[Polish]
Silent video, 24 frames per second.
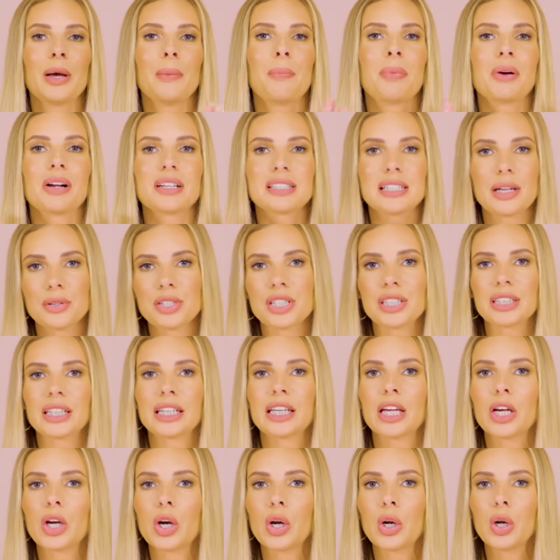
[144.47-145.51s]
pokazały się
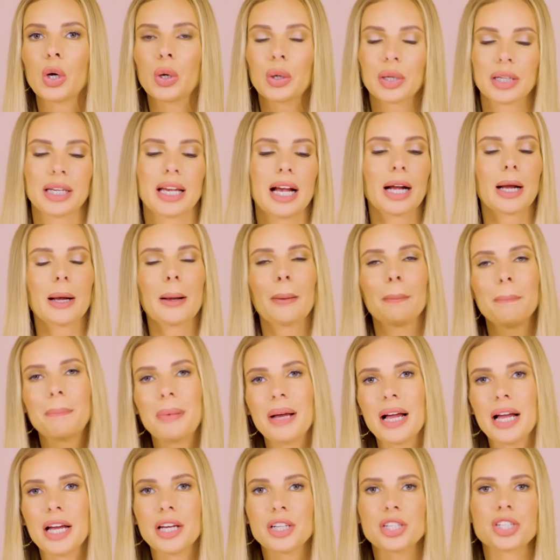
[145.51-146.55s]
takie kolory jak
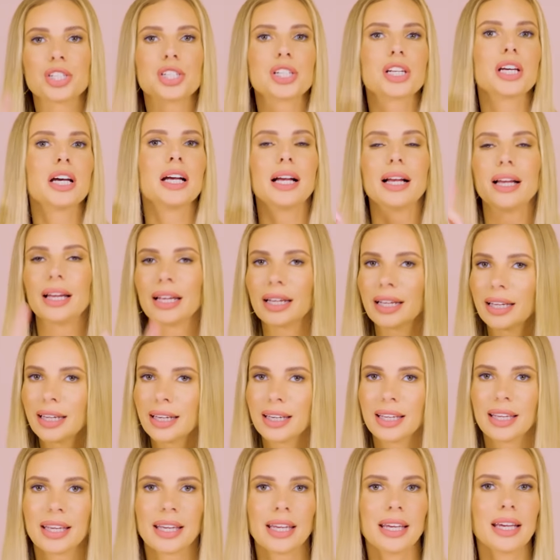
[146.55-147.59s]
beż,
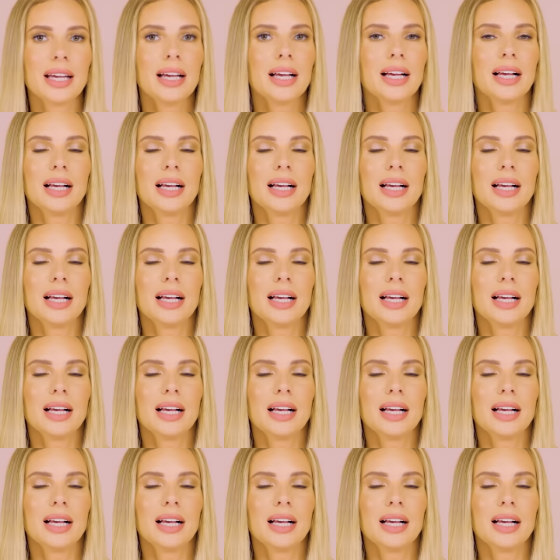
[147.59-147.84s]
ekri, yy,